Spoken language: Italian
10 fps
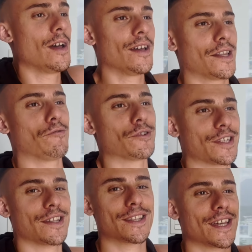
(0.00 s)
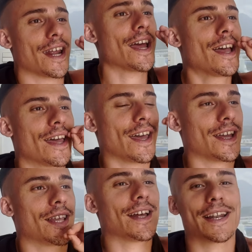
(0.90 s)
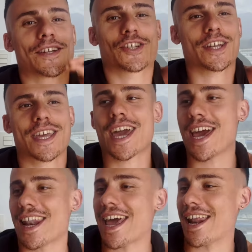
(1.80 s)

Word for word: devo sentire eh, l'ingegnere,